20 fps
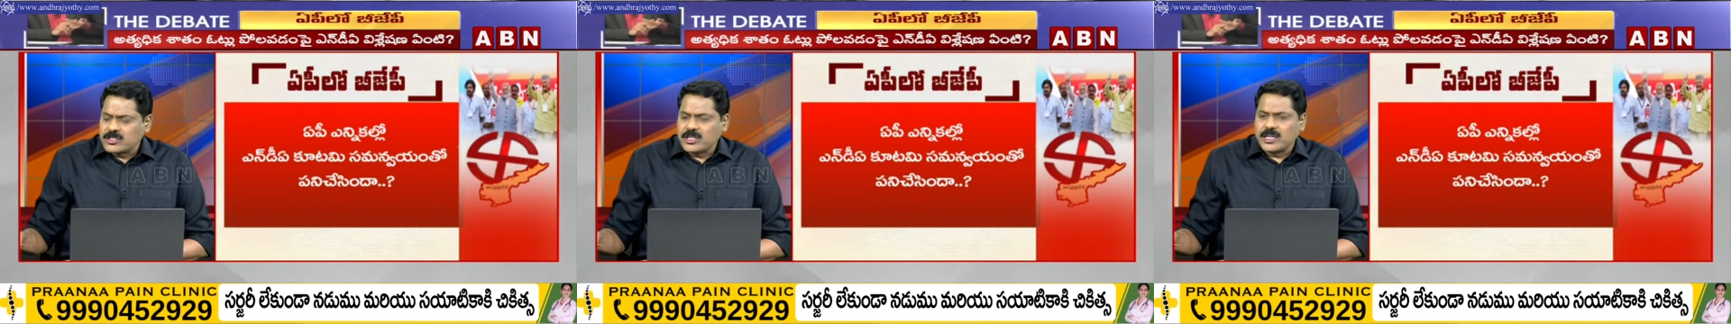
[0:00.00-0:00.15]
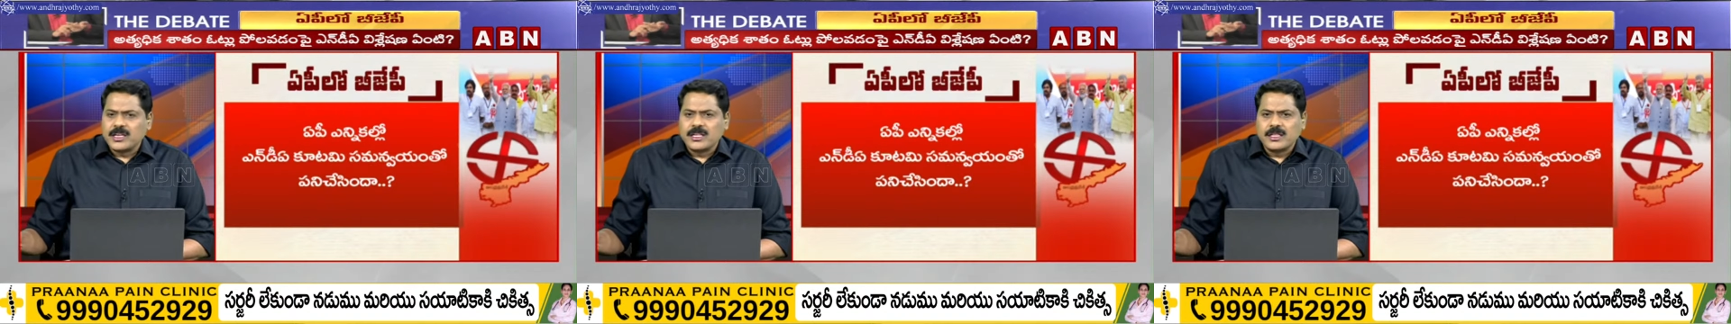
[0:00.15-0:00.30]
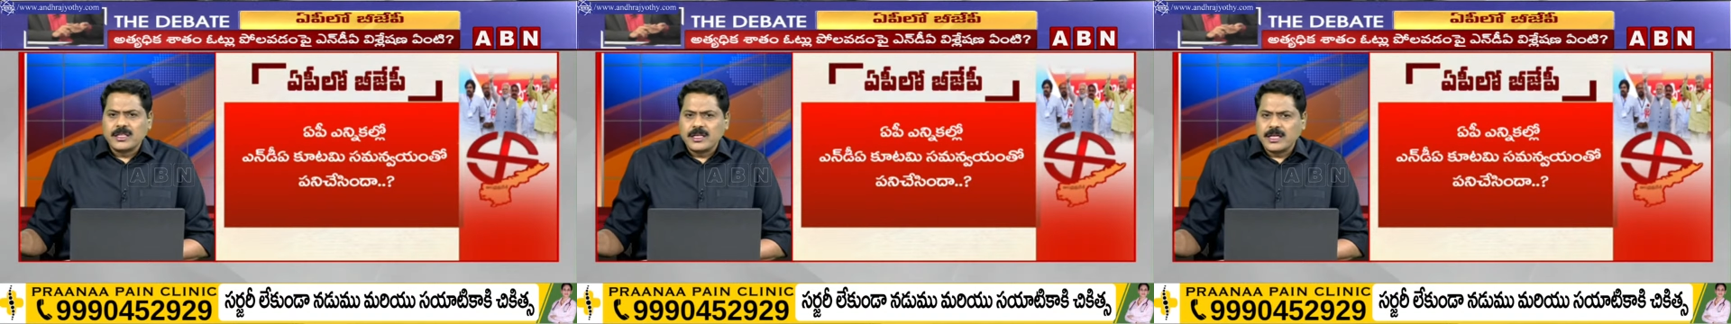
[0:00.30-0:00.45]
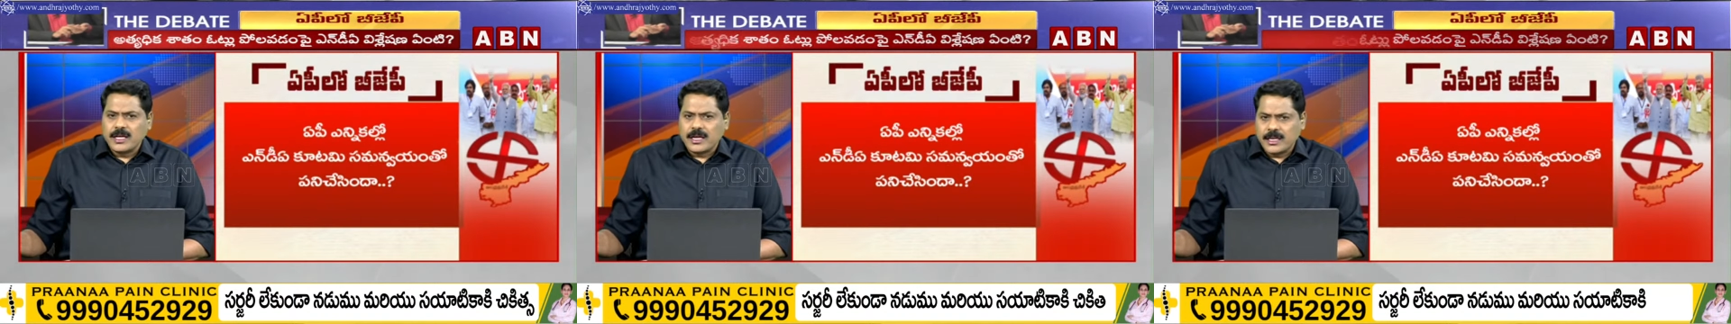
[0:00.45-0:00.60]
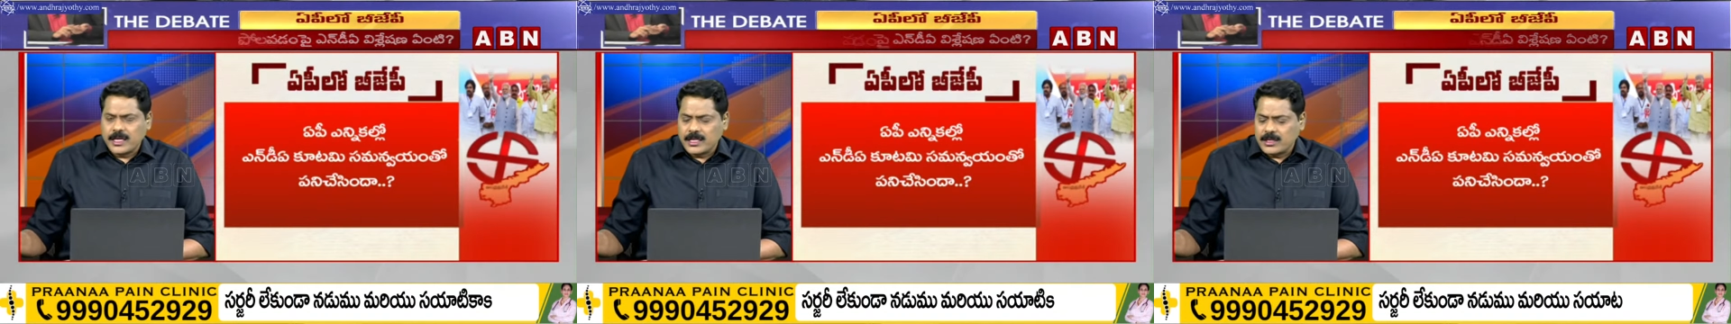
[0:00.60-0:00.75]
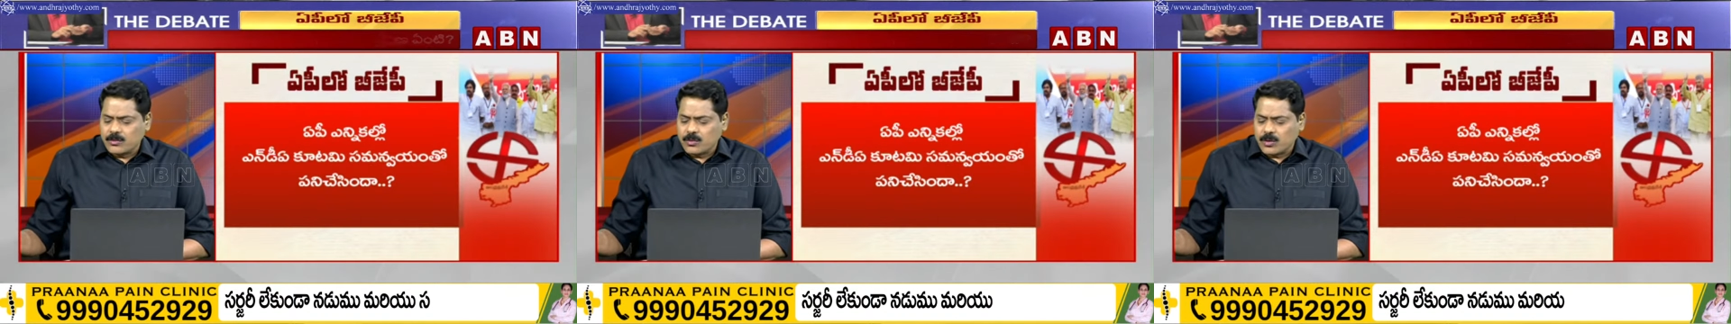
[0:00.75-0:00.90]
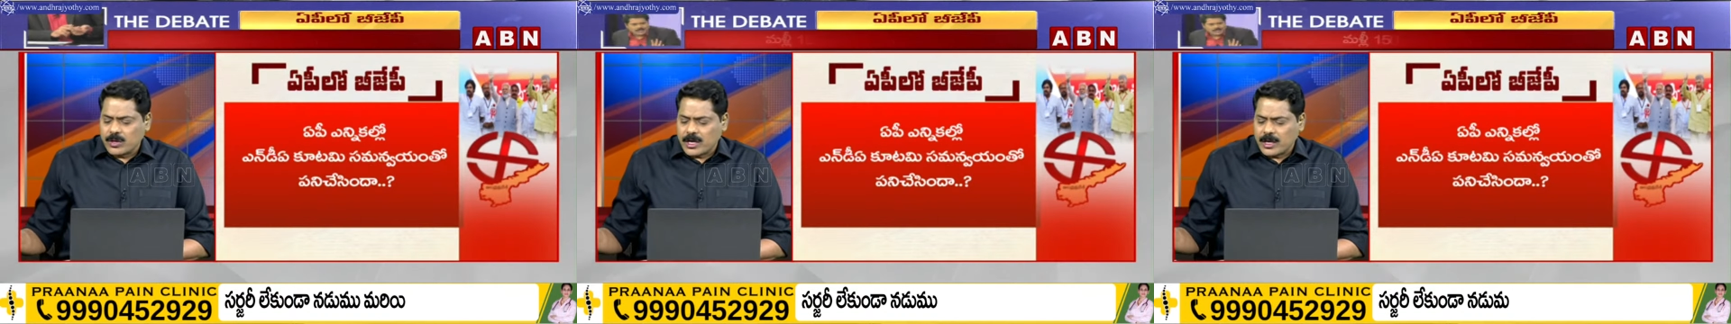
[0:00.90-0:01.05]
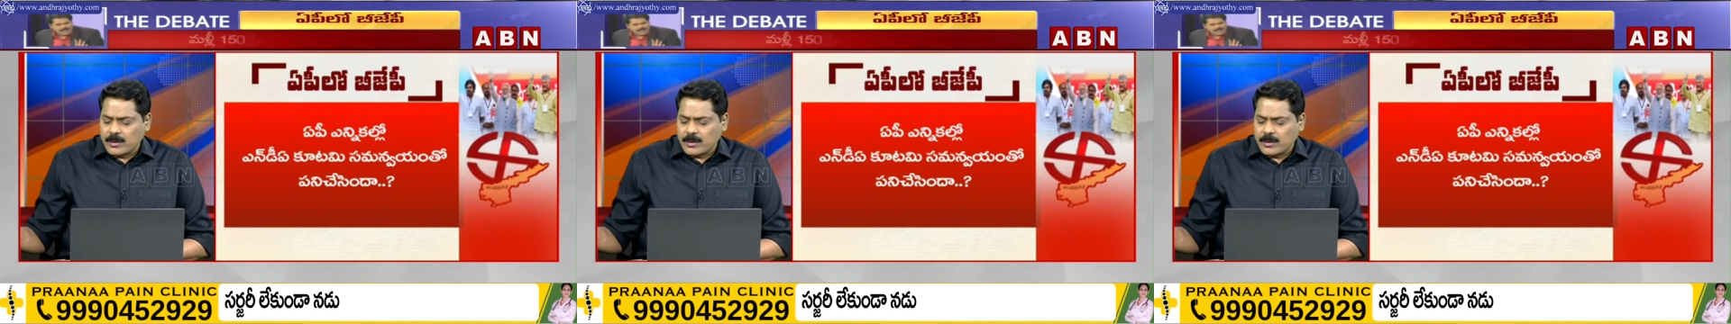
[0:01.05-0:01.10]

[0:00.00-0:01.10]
చేరింది అనేది ఒక